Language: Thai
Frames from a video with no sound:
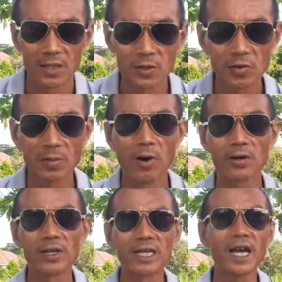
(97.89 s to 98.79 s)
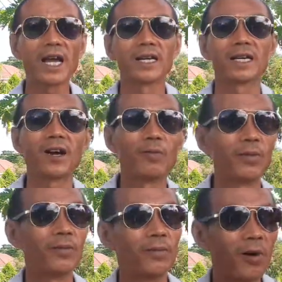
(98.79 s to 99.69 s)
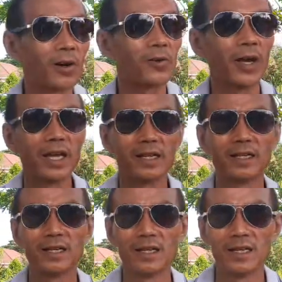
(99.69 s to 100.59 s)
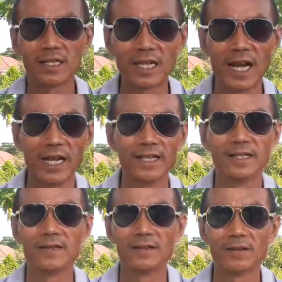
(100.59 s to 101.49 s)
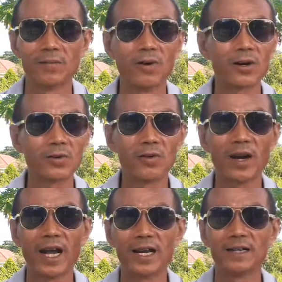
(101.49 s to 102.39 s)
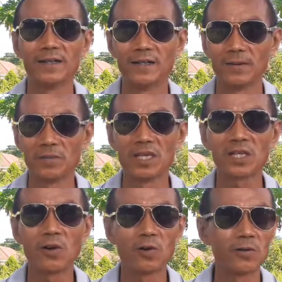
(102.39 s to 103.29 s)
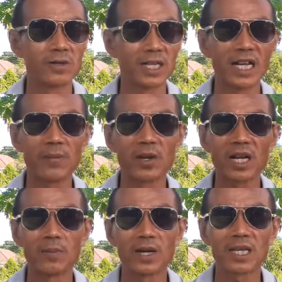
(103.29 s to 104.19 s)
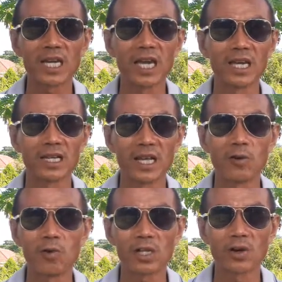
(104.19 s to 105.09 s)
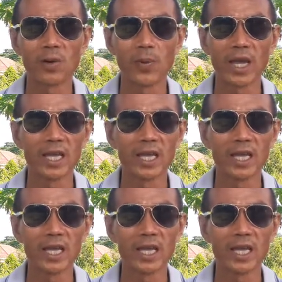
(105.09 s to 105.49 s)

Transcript: ช่วยบอกด้วยจ้ะเข้ามาบอกด้วยจ้ะบอกด้วยว่ามีโชคจะได้เป็นกำลังใจในงวดต่อไป